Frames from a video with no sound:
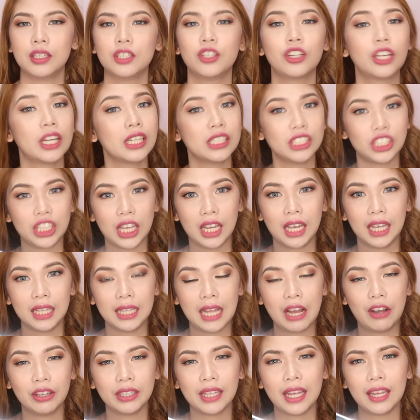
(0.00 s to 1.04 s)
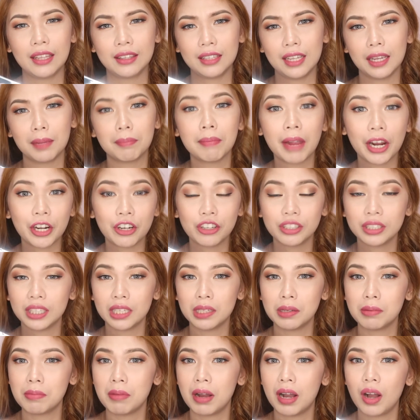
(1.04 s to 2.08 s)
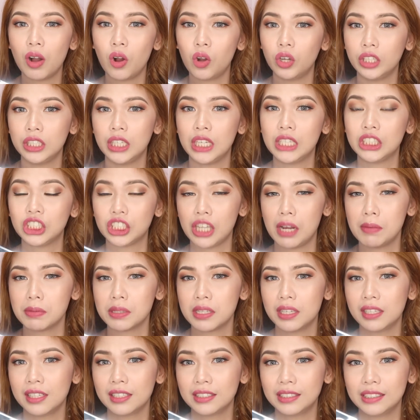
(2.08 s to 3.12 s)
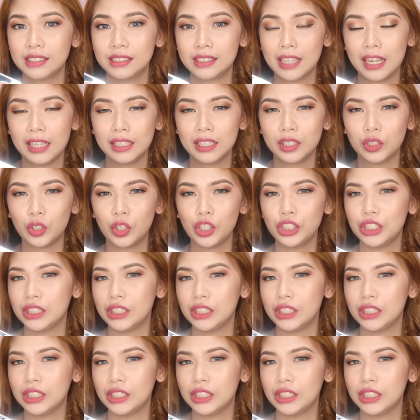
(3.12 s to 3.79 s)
You can check it out. I think meron din ng mga online shops na nagsisell nito.